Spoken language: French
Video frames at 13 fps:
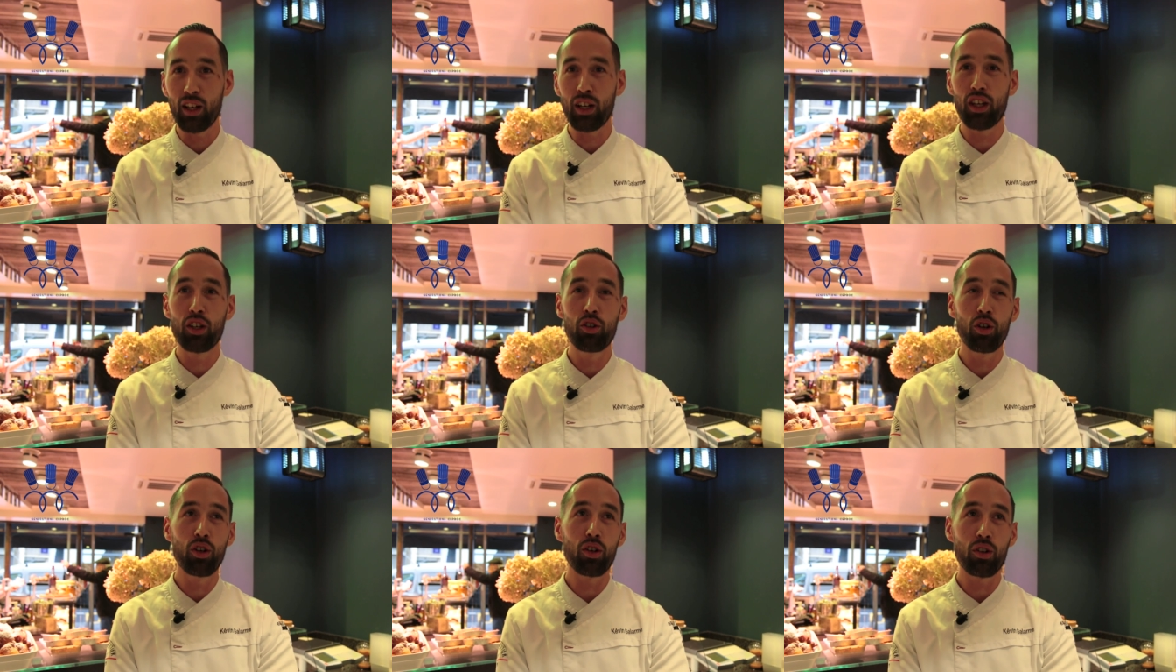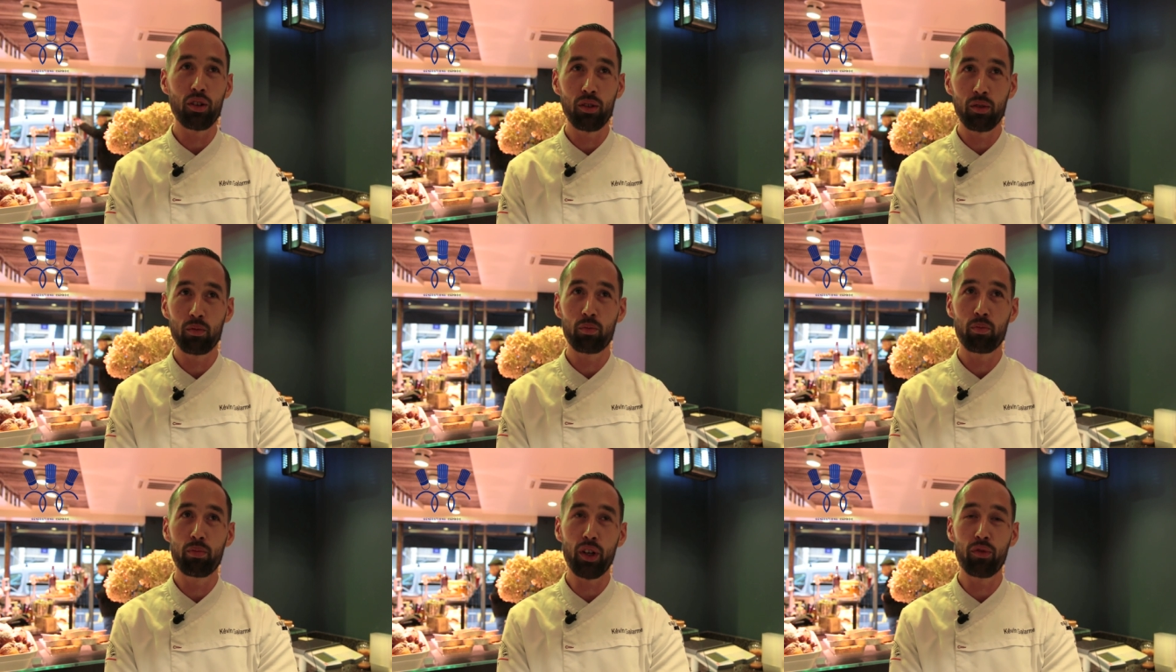Rigueur,
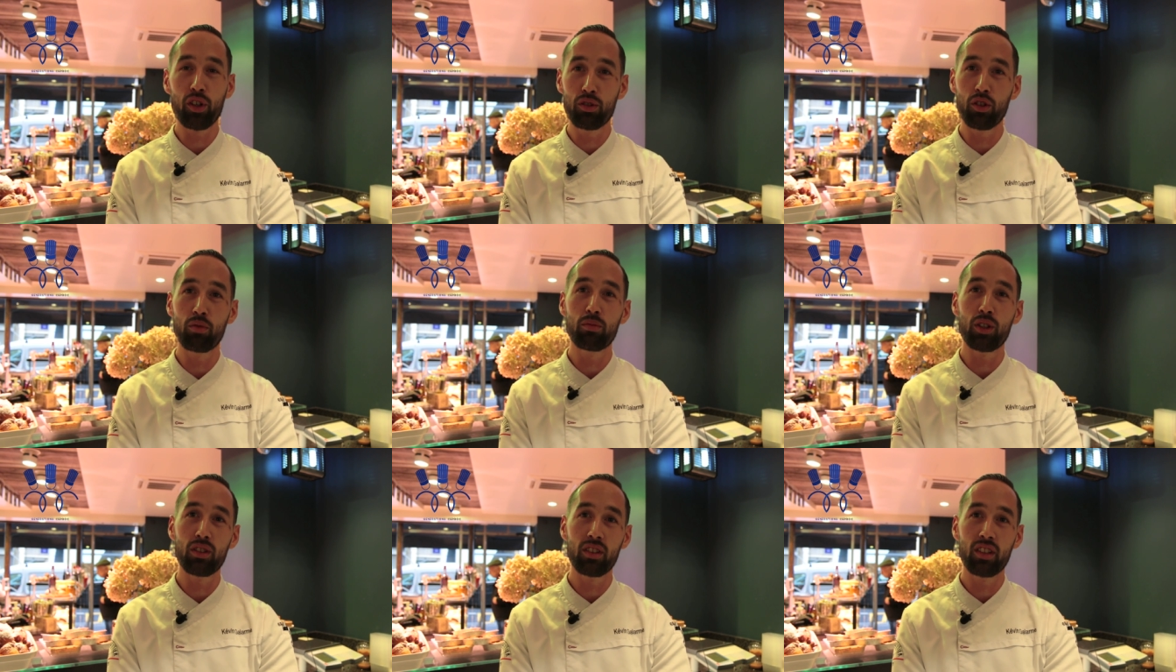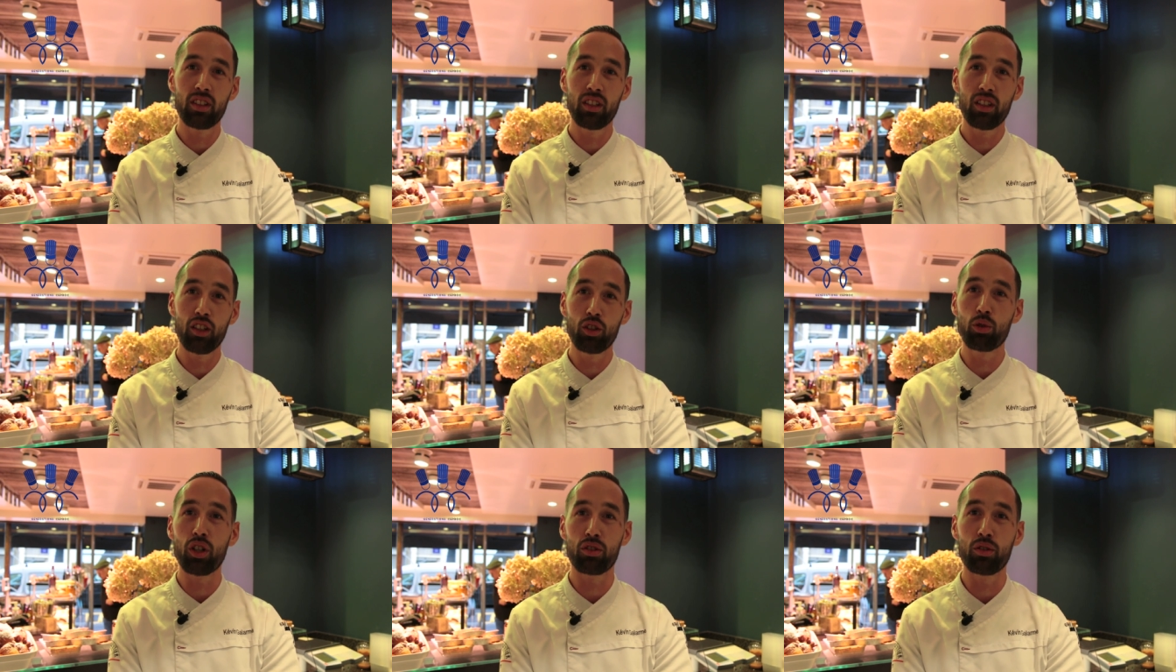perfectionnement et
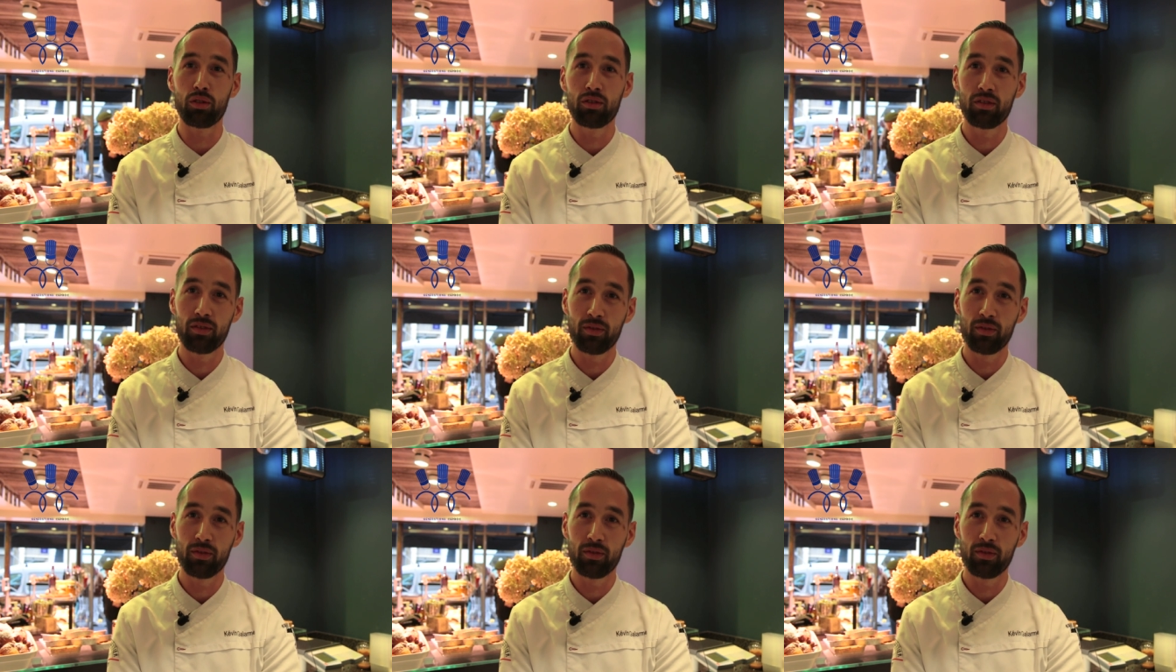éducation.